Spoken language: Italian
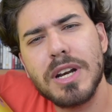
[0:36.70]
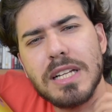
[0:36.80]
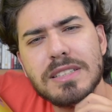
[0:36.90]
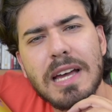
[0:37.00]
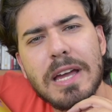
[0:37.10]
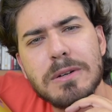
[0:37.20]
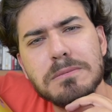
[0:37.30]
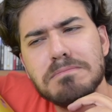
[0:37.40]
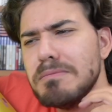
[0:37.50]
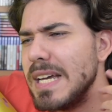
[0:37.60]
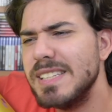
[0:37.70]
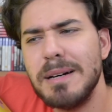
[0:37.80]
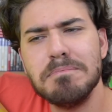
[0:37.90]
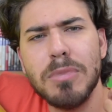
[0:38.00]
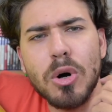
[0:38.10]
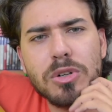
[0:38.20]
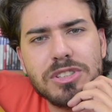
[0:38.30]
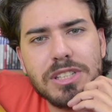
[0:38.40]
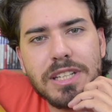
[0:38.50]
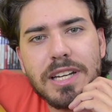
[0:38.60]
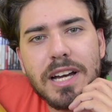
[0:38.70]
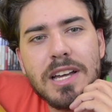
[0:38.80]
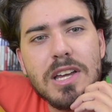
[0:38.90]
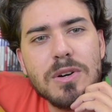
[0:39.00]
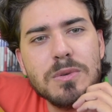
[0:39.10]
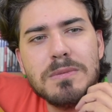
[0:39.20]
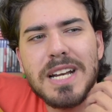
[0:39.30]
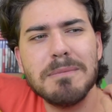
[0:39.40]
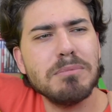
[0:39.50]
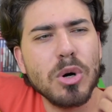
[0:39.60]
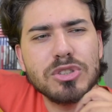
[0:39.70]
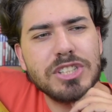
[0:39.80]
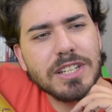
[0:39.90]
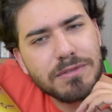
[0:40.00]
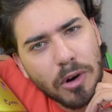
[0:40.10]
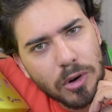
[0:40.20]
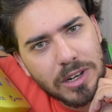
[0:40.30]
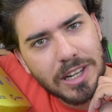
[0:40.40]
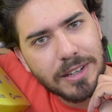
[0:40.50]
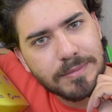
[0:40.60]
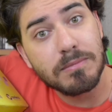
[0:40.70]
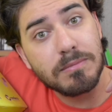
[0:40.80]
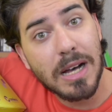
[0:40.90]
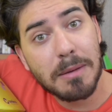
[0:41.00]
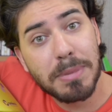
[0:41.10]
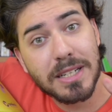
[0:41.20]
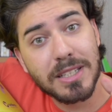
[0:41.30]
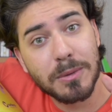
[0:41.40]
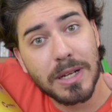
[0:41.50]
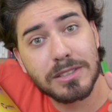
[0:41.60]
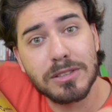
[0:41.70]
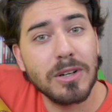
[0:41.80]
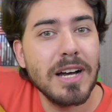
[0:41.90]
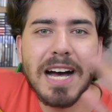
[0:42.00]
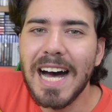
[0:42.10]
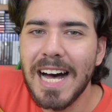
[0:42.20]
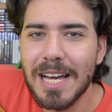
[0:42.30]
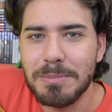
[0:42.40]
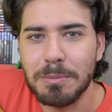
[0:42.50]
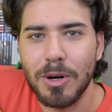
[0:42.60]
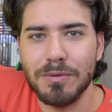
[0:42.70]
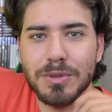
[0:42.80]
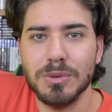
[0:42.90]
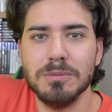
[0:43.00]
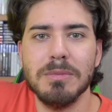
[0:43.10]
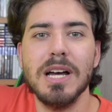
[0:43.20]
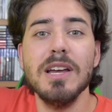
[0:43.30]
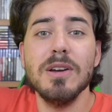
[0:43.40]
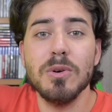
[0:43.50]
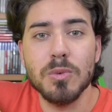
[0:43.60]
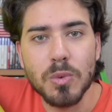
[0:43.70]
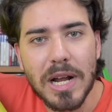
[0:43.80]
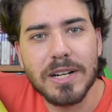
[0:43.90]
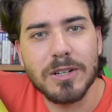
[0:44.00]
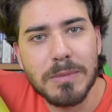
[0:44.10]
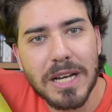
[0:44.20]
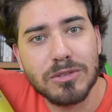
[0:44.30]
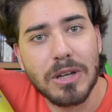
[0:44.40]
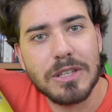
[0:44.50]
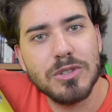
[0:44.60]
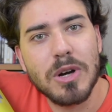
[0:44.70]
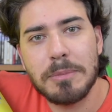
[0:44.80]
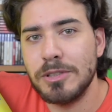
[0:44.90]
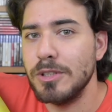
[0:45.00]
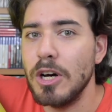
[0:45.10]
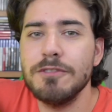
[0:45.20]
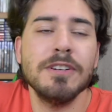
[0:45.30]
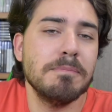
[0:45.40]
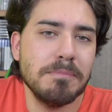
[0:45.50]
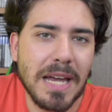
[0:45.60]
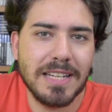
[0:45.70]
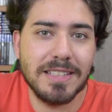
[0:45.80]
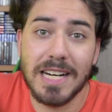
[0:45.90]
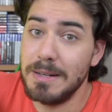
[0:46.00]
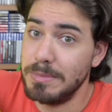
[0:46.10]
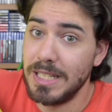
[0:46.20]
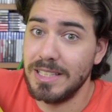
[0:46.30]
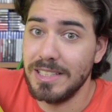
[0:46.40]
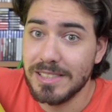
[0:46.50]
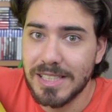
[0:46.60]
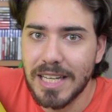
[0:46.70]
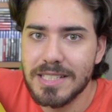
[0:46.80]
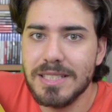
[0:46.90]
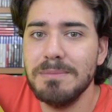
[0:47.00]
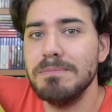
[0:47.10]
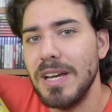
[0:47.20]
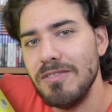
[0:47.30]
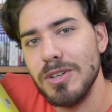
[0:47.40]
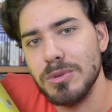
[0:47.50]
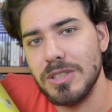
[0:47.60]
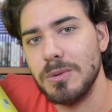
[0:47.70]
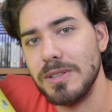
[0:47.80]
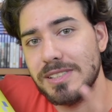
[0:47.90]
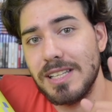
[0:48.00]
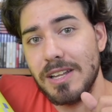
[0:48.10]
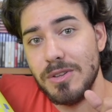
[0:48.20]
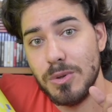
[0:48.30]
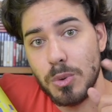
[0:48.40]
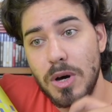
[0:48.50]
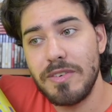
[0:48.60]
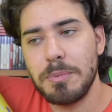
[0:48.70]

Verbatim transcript: in realtà è un Mad Unboxing, un unboxing folle. Ma a parte questo, ah hi people of YouTube! Welcome back to a new episode of Mad, a parte gli scherzi, benvenuti in questa nuova